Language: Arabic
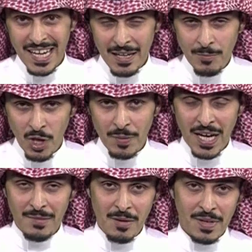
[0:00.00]

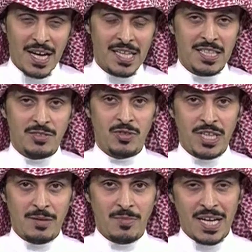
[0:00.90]
المقبله امام الرائد تكون
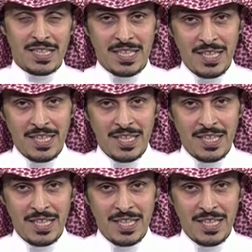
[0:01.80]
هي المباراه